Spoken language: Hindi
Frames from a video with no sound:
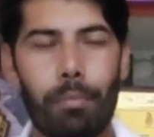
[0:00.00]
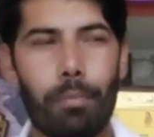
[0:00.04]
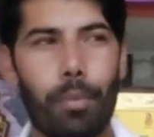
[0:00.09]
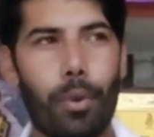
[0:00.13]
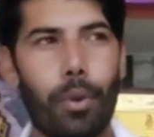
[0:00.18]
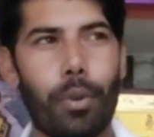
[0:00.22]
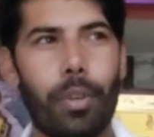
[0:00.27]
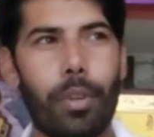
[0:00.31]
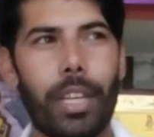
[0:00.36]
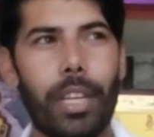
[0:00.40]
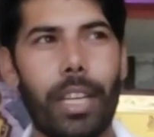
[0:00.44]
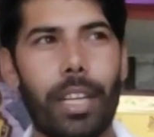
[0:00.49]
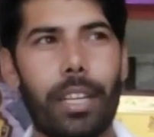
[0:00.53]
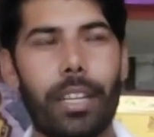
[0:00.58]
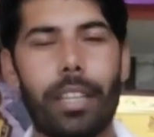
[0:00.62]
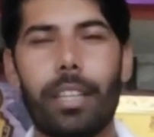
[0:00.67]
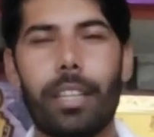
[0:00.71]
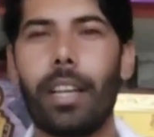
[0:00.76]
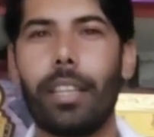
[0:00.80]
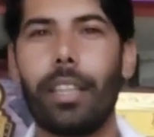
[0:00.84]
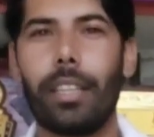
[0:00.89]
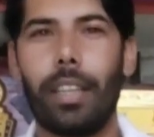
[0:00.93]
पवन ने
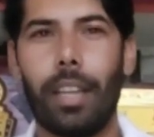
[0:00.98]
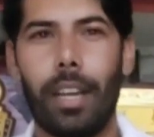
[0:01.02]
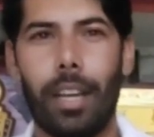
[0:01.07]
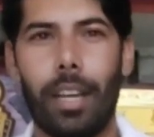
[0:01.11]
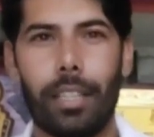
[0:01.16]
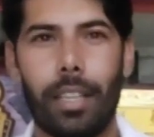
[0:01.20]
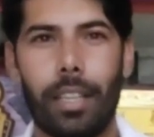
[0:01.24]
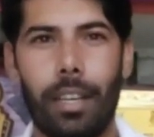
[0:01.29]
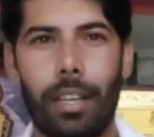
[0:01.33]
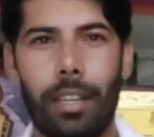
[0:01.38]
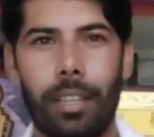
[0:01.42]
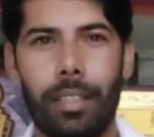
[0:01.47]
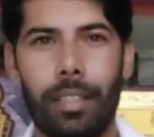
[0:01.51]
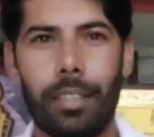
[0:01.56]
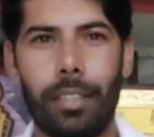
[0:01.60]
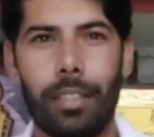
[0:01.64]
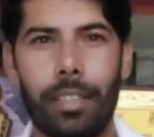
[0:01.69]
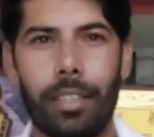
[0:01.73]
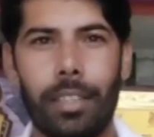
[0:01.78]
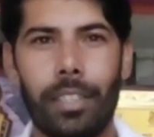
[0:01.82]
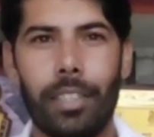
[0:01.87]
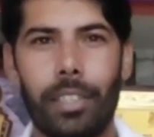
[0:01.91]
करडा दिलाया था
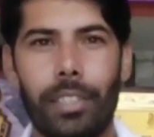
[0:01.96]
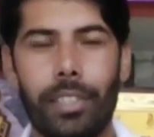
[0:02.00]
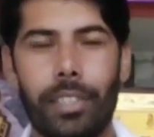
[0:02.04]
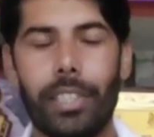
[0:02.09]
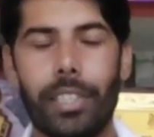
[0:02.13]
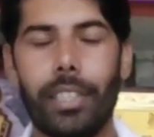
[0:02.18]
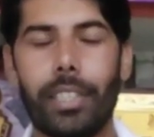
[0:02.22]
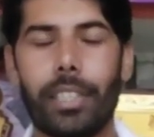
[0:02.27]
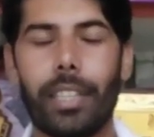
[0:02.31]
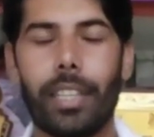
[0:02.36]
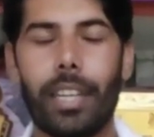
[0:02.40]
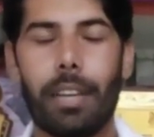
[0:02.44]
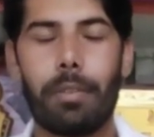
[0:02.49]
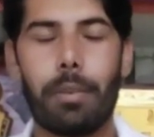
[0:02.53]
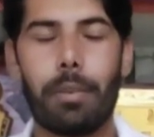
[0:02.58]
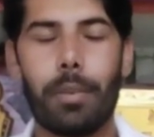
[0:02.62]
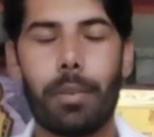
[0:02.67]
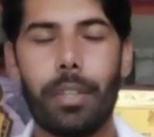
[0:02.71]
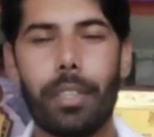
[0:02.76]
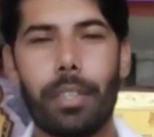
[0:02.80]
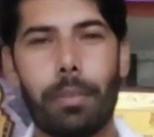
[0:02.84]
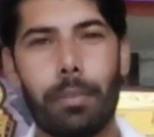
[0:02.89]
अच्छा अच्छा जिसका नाम
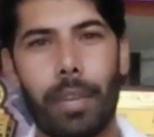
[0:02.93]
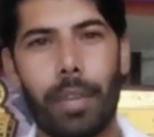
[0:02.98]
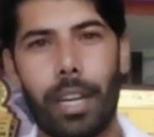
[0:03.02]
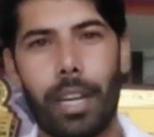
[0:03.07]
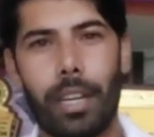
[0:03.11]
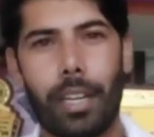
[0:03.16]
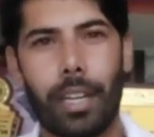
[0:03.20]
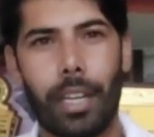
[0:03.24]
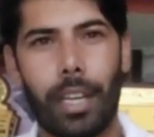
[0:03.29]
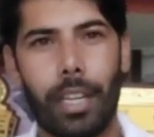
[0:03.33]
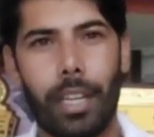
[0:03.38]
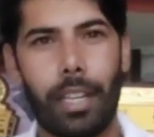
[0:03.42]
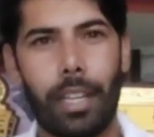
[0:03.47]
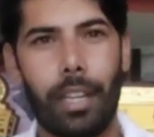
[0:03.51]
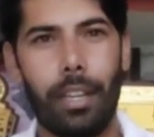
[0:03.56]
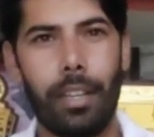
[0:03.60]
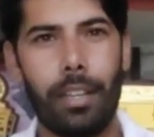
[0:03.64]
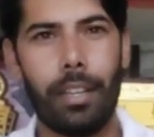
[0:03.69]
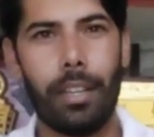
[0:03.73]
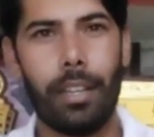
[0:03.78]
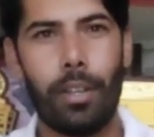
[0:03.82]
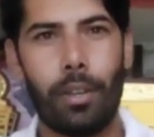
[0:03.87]
हमने सम्राट रखा था
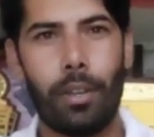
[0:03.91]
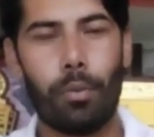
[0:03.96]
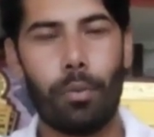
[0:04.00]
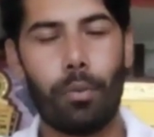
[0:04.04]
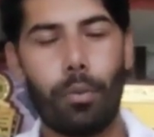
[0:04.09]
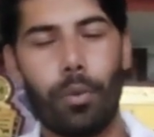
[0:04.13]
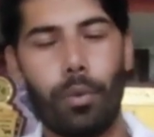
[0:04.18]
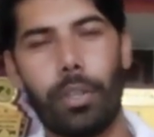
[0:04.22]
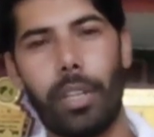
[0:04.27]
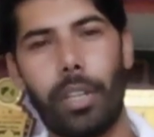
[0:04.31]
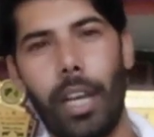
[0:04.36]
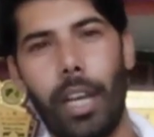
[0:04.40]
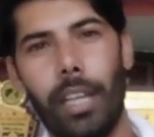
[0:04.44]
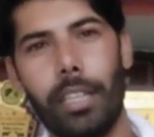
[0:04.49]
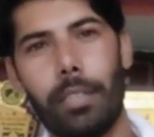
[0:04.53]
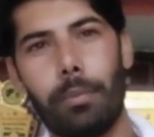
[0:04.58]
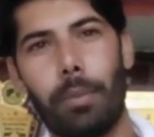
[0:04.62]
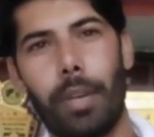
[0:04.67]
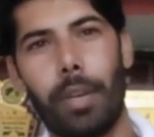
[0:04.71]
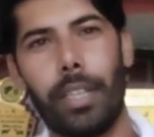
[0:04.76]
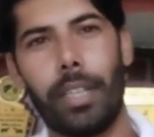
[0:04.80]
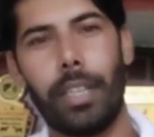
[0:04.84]
जी वो अट्ठाईस
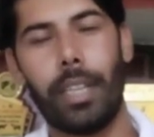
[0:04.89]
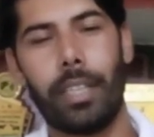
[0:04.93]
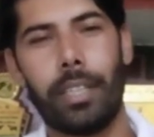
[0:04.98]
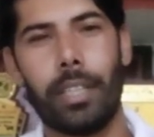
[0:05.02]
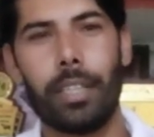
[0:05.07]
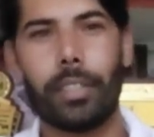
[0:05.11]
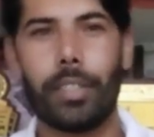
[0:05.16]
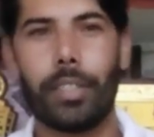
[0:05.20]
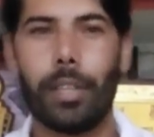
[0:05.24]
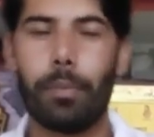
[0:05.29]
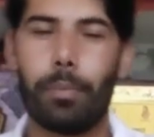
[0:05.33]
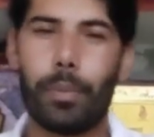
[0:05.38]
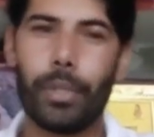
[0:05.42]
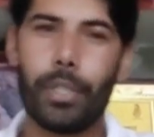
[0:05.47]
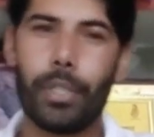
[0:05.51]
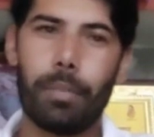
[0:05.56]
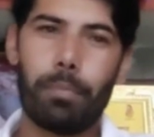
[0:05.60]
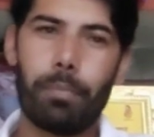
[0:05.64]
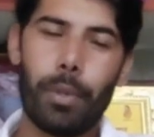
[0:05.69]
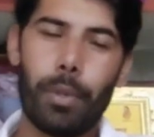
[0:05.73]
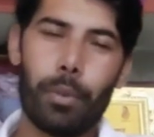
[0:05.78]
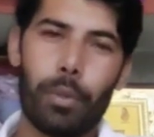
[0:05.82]
बार नेशनल
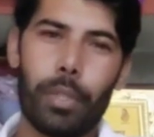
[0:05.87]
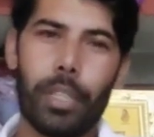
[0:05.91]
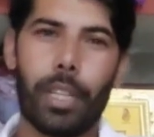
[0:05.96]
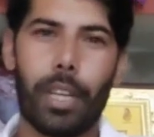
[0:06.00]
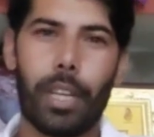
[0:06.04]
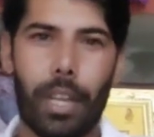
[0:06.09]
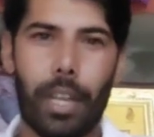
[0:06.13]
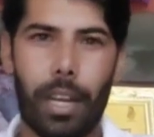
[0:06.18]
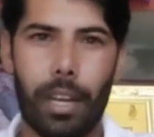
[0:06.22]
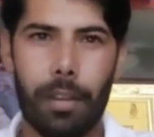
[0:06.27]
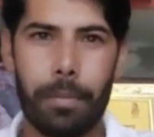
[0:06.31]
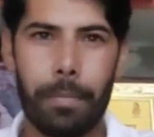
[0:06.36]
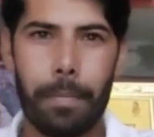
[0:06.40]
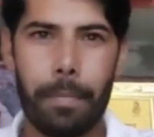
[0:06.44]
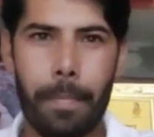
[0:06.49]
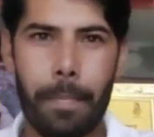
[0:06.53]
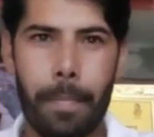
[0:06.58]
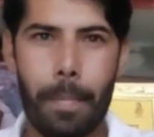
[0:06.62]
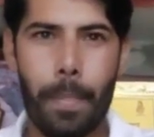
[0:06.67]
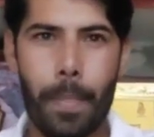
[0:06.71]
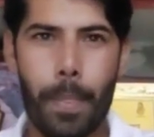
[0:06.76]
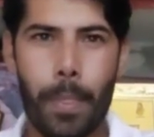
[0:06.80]
चैंपियनशिप में विनर रहा
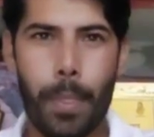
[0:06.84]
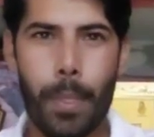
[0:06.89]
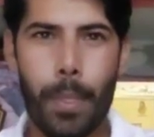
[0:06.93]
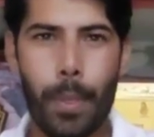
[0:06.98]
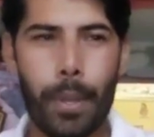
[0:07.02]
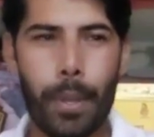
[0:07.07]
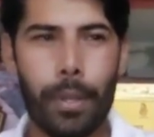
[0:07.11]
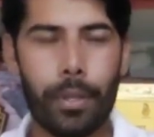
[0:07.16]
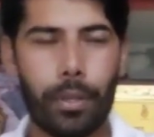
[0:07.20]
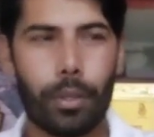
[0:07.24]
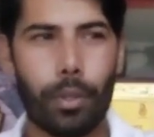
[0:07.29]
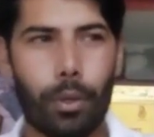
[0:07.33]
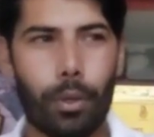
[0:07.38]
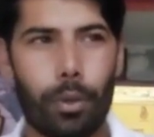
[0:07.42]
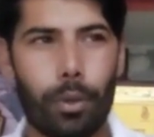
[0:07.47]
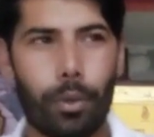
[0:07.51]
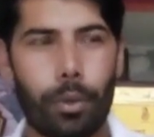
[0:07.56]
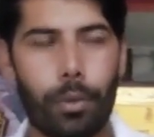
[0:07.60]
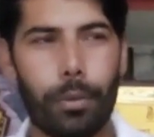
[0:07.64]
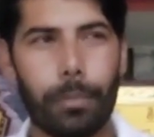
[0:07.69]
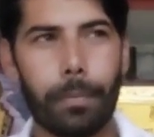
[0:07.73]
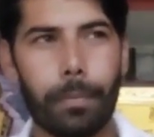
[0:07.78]
जी जी
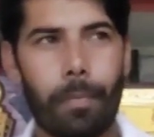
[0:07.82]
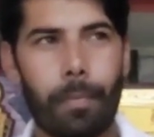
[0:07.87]
तो